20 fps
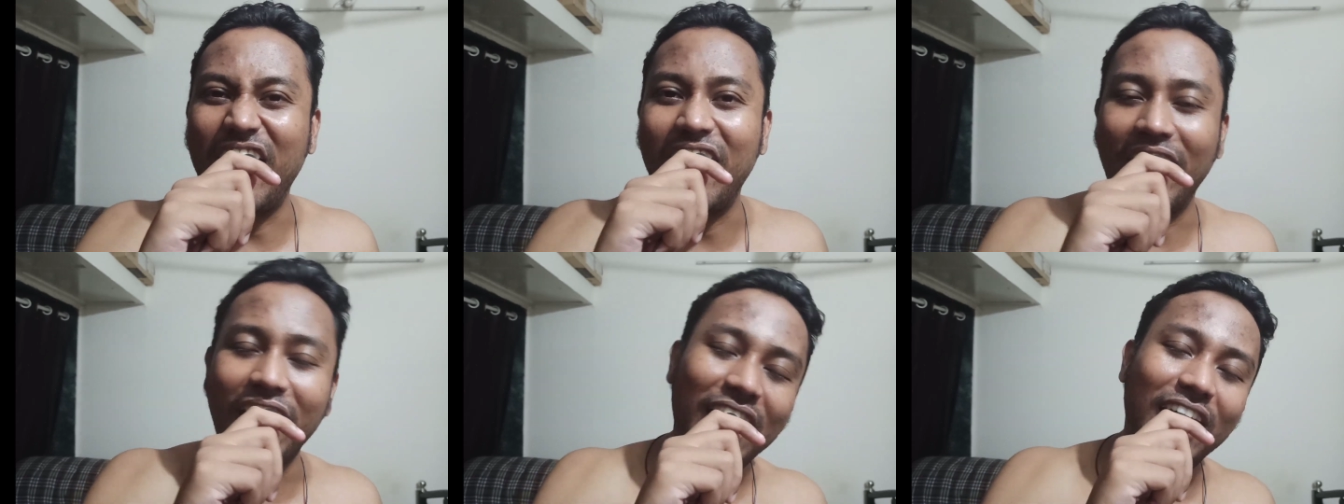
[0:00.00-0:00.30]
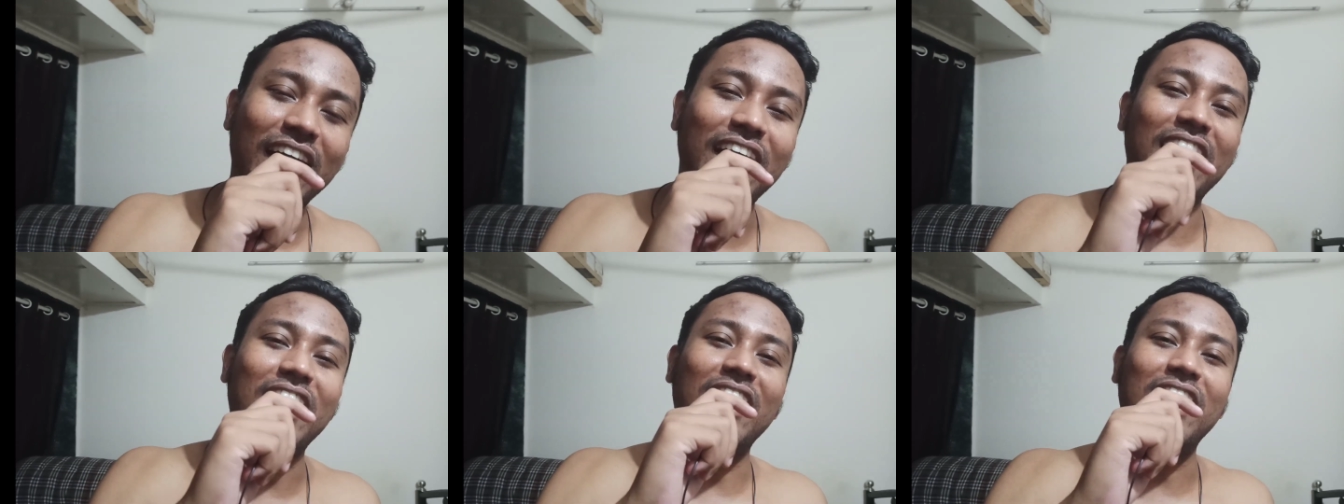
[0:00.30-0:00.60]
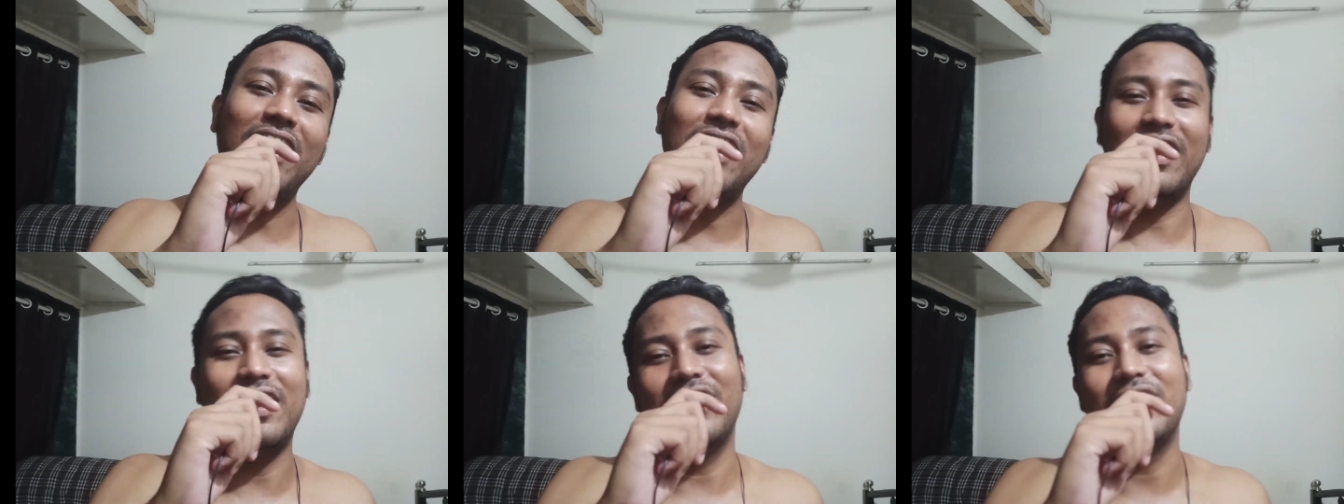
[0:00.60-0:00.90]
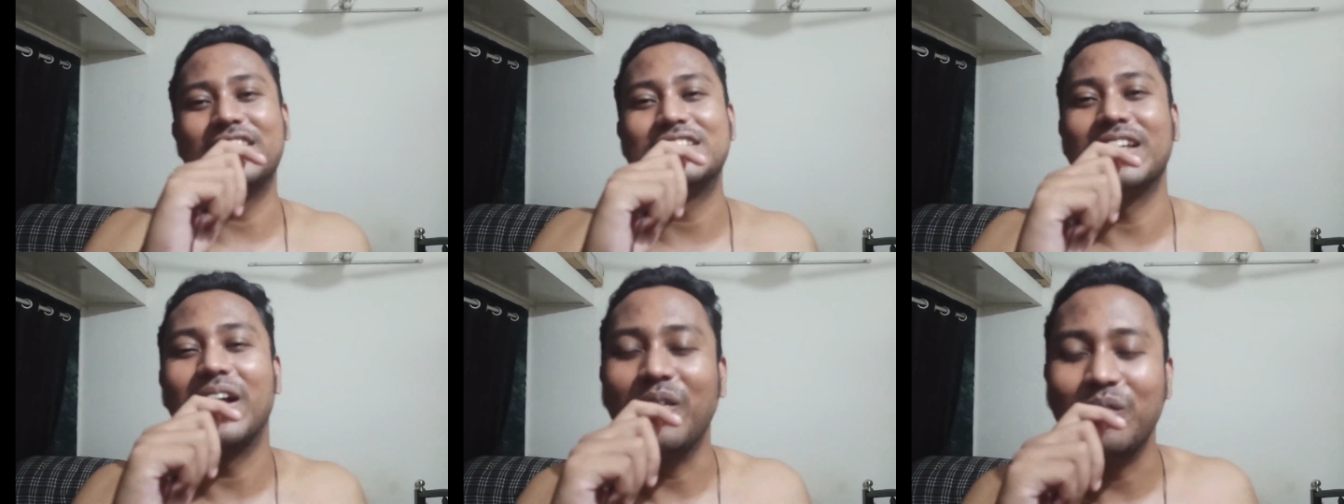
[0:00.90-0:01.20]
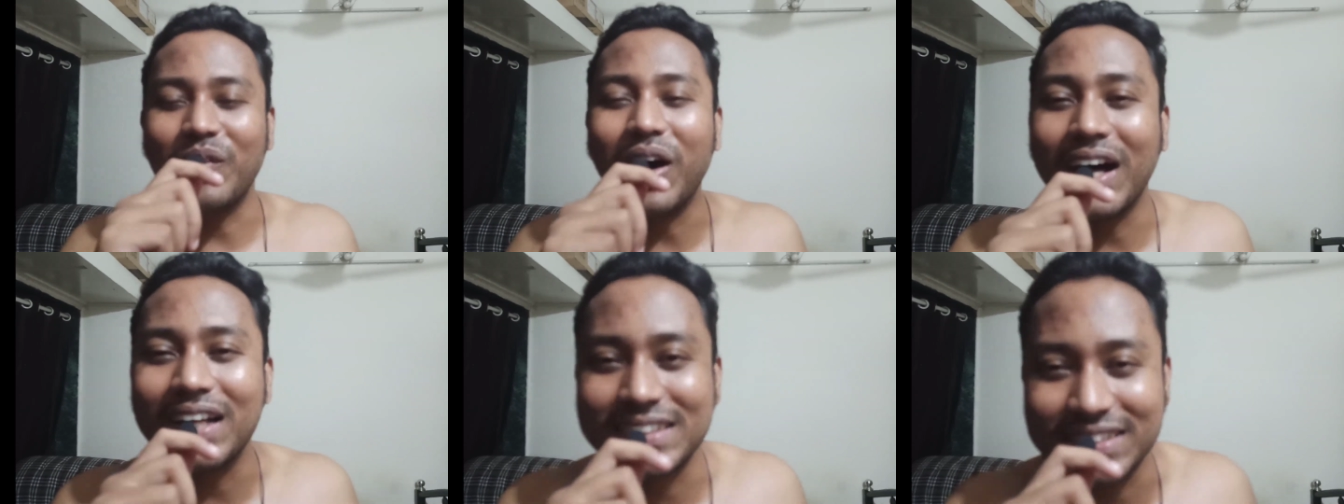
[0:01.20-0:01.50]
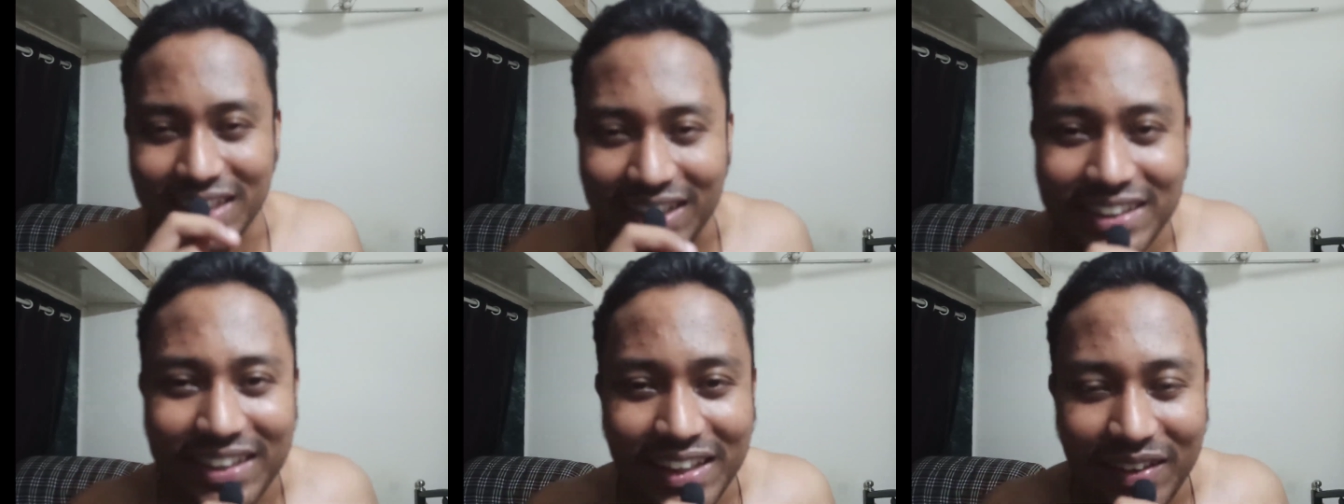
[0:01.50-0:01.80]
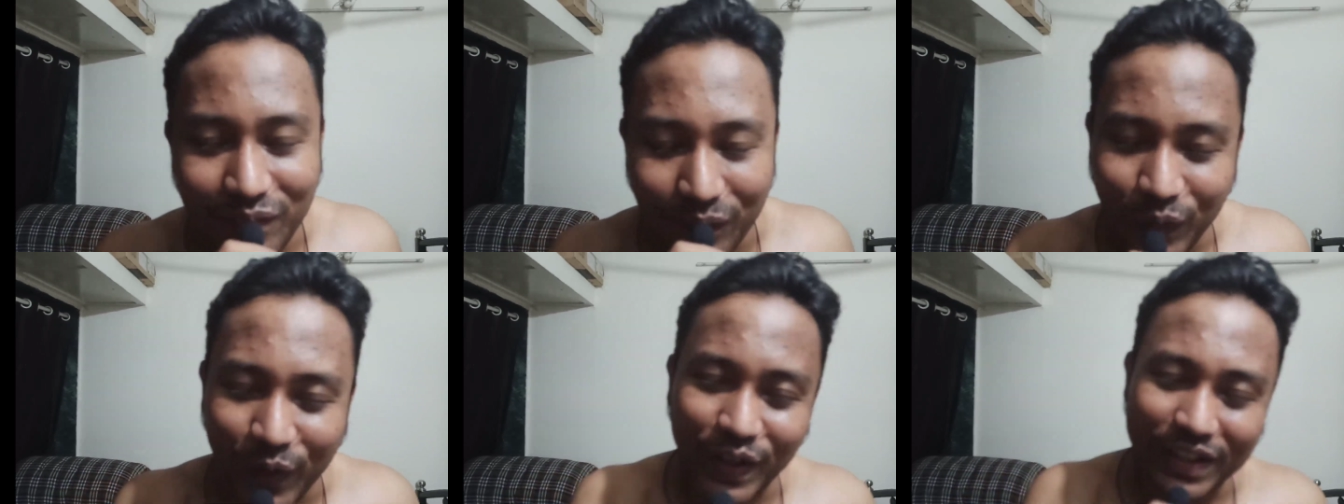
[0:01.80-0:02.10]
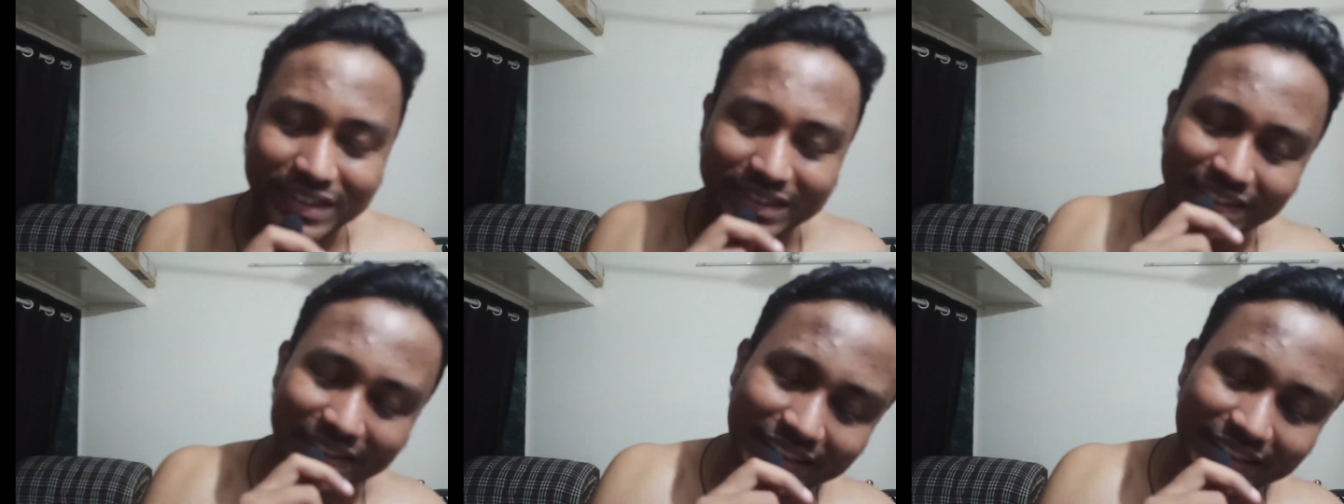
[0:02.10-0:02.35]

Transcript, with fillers: है सलमान सर के वर्ड